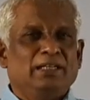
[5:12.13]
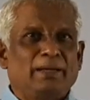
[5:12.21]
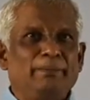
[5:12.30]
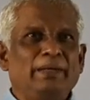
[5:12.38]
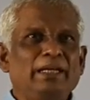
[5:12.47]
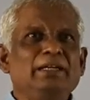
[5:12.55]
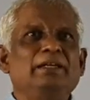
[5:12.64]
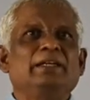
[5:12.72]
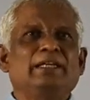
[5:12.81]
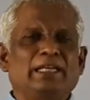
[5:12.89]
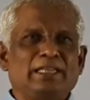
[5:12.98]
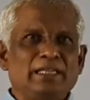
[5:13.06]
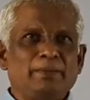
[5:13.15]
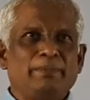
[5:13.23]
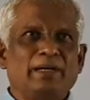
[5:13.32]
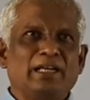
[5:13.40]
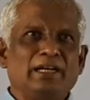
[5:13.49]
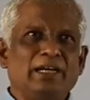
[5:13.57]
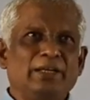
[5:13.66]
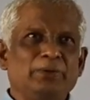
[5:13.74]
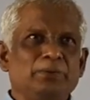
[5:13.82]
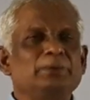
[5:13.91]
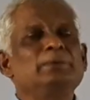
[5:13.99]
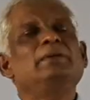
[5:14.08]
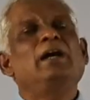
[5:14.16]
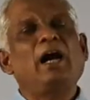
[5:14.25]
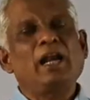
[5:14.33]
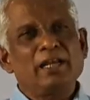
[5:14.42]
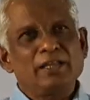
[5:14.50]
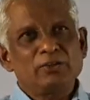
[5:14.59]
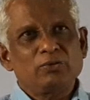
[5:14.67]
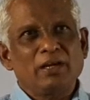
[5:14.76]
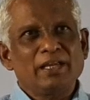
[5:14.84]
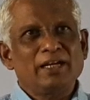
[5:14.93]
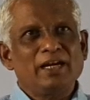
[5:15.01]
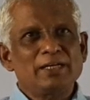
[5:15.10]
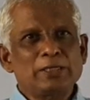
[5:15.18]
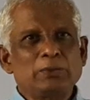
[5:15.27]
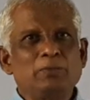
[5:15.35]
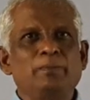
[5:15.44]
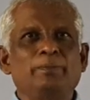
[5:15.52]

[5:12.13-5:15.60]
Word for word: நம்ம எந்த படங்களையோ அல்லது தொலைக்காட்சியோ